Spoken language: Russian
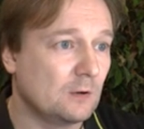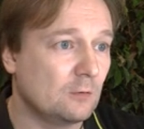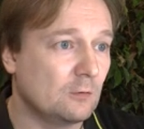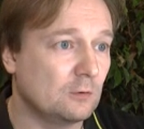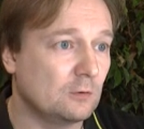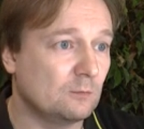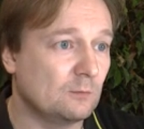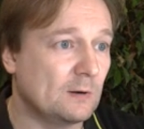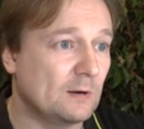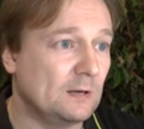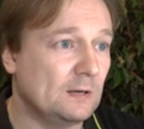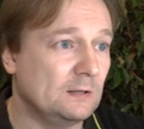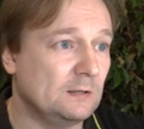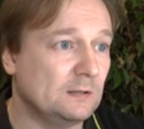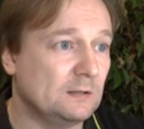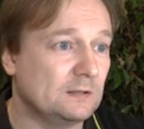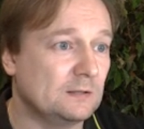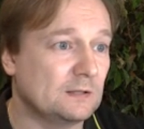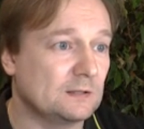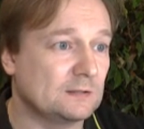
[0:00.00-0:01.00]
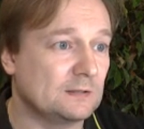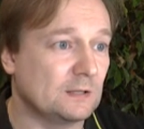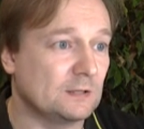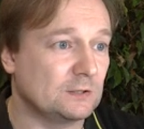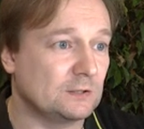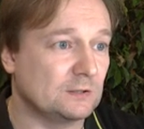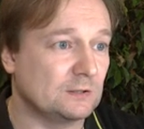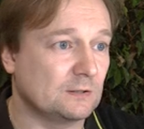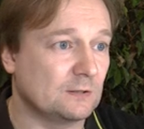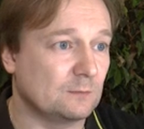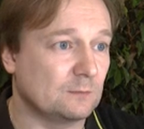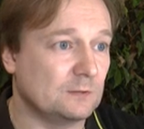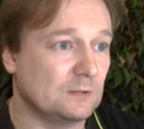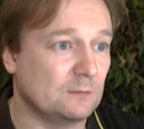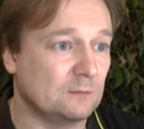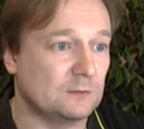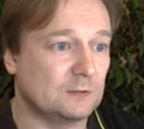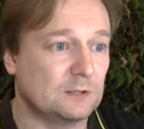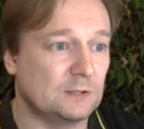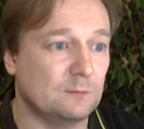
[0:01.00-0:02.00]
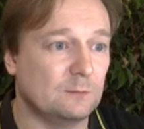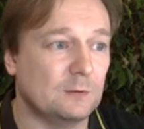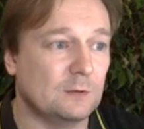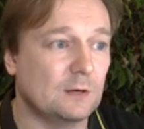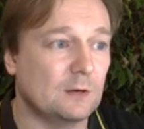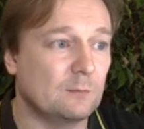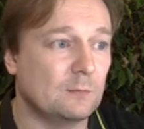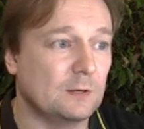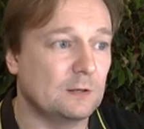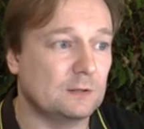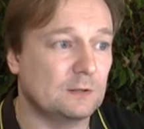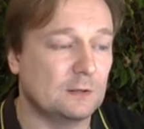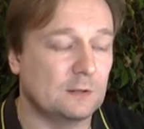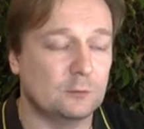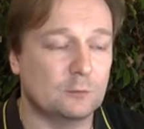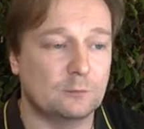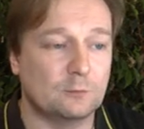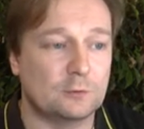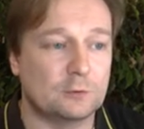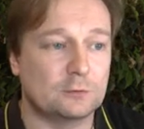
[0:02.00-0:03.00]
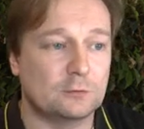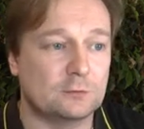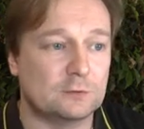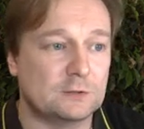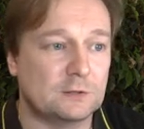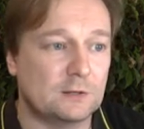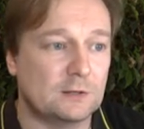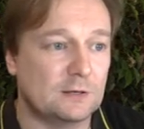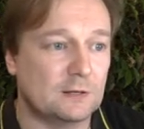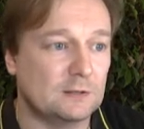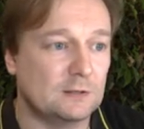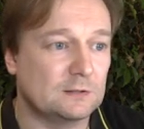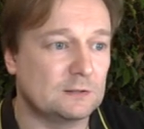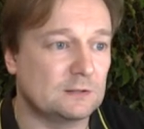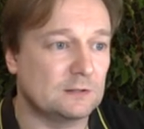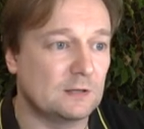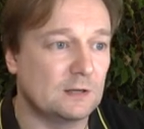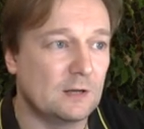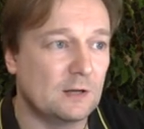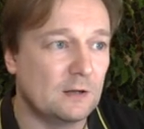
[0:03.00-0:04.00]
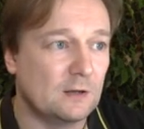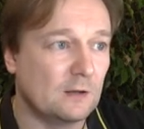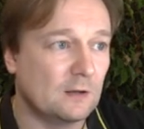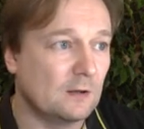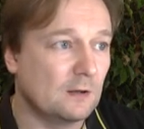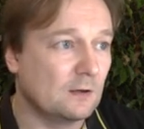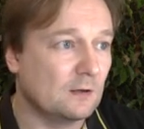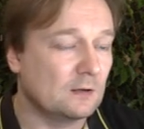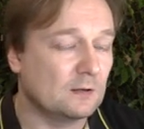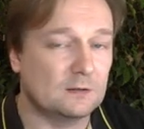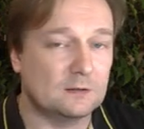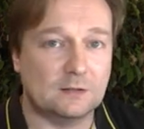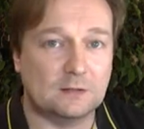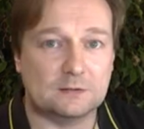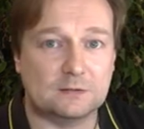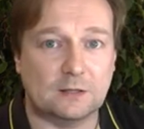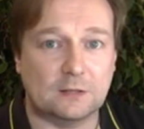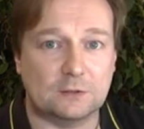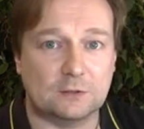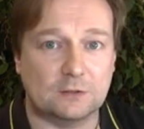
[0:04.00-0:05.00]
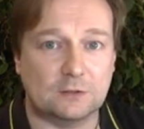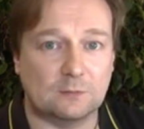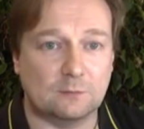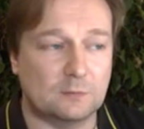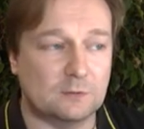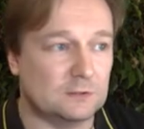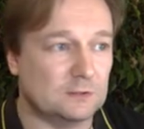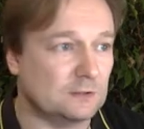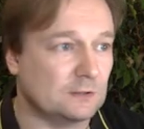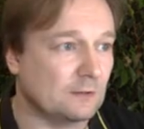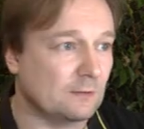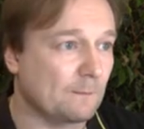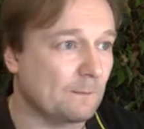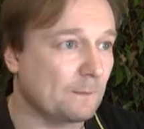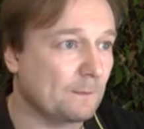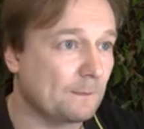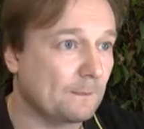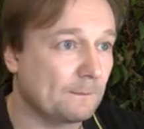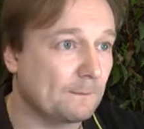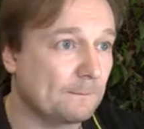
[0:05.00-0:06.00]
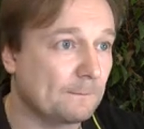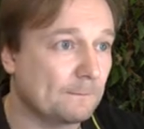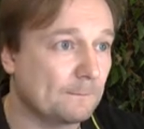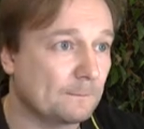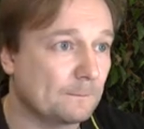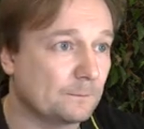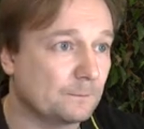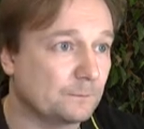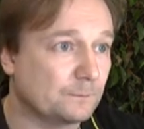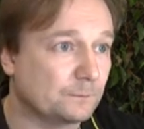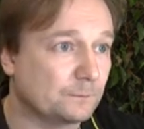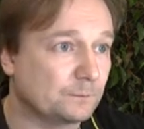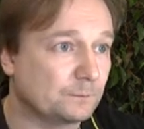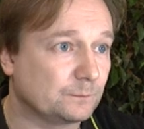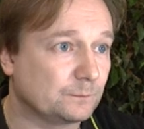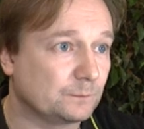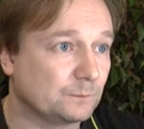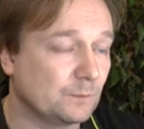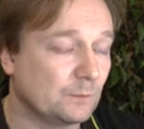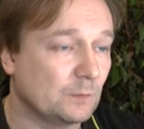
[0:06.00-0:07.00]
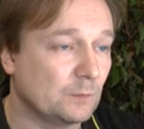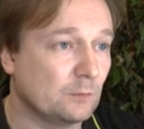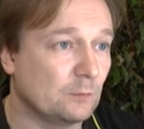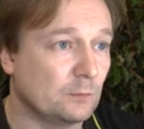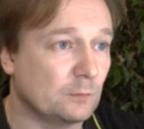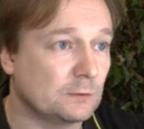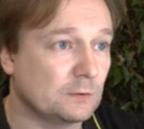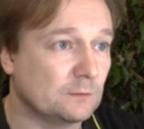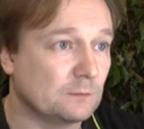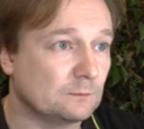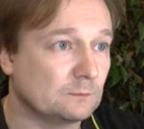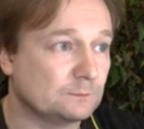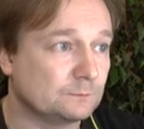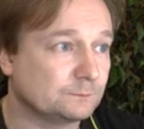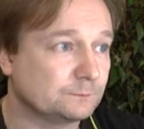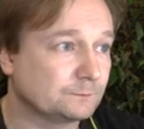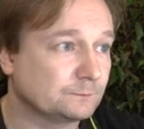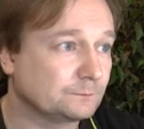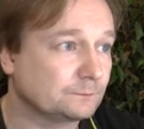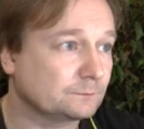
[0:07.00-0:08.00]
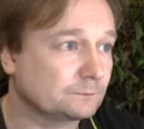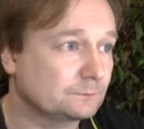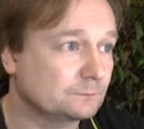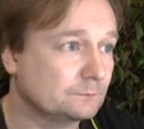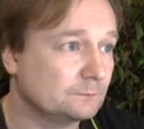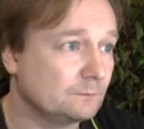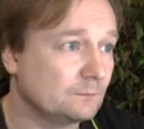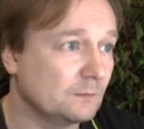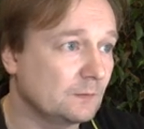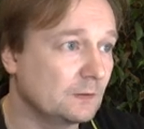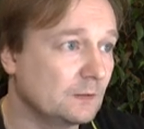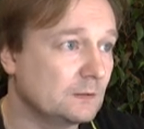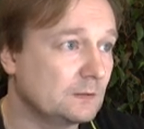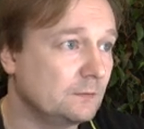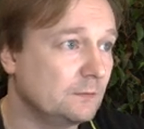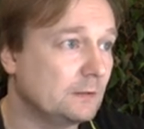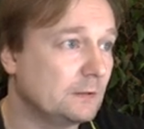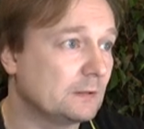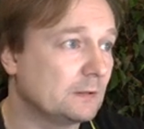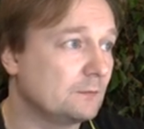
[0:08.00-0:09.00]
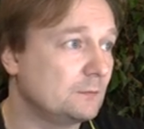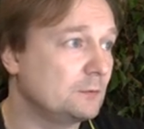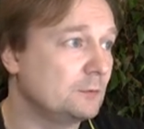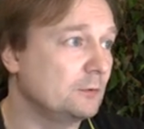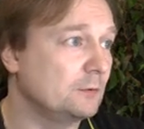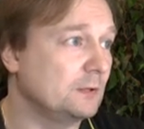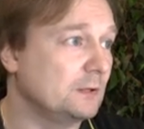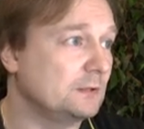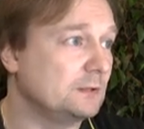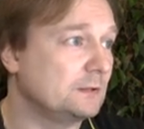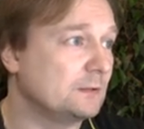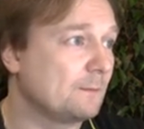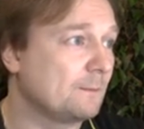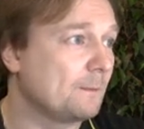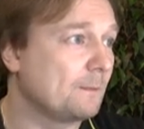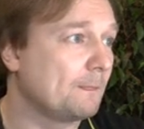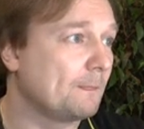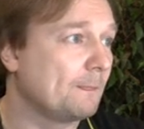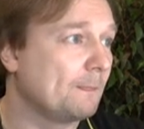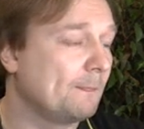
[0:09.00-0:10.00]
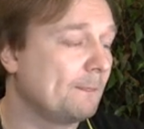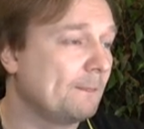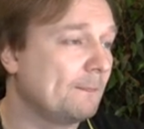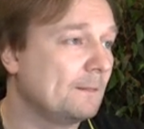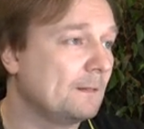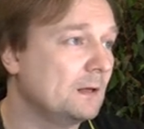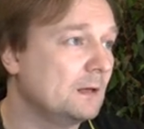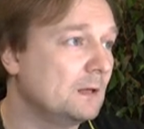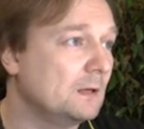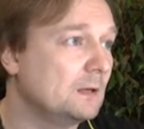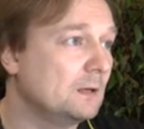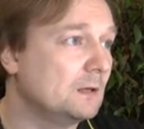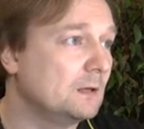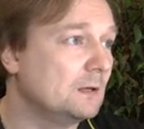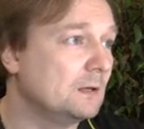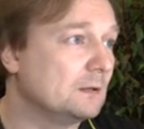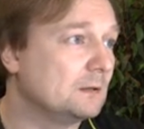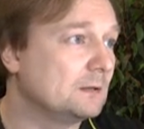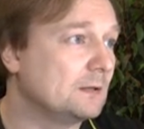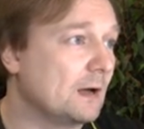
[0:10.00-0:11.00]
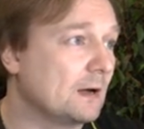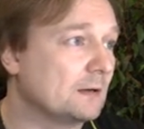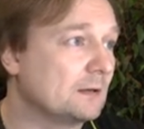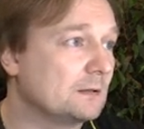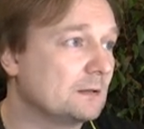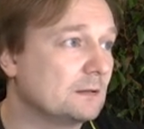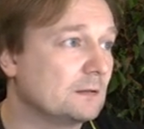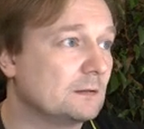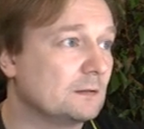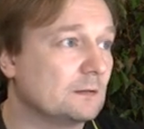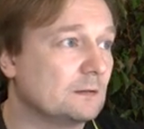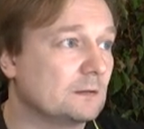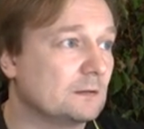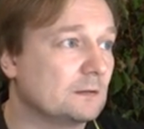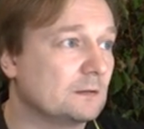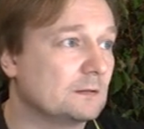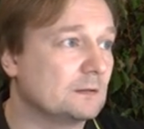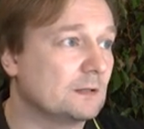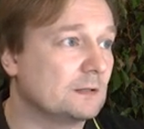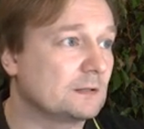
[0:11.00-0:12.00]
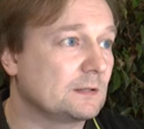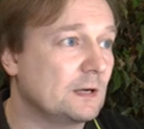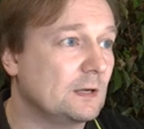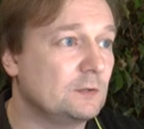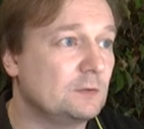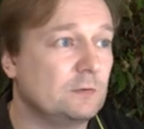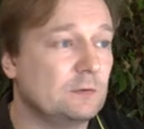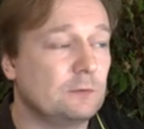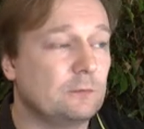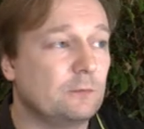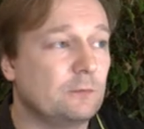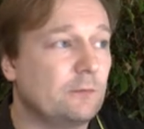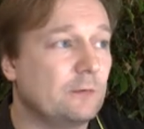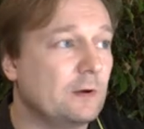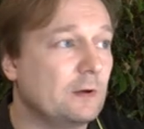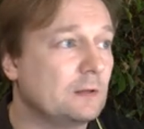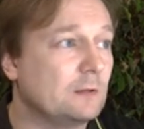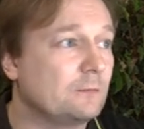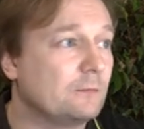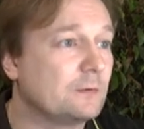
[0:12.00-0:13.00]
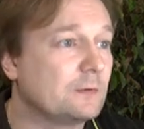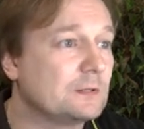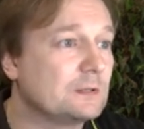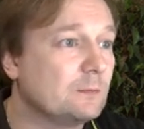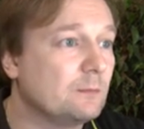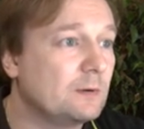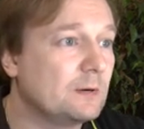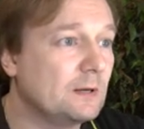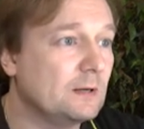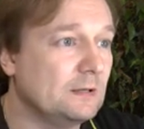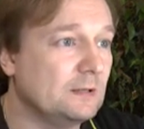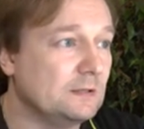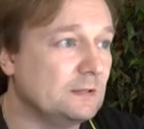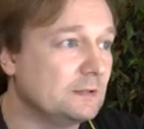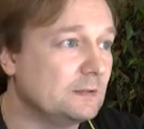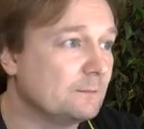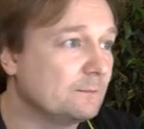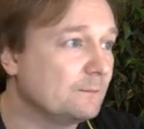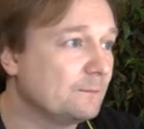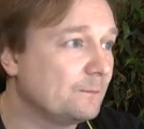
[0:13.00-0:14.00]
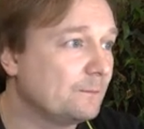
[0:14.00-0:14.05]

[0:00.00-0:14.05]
Он маленький достаточно, там 73 мегабайта. Я думаю, что он сохранится достаточно быстро. Ну вот. Действительно, все есть. Так, со скачиванием файлов разобрались.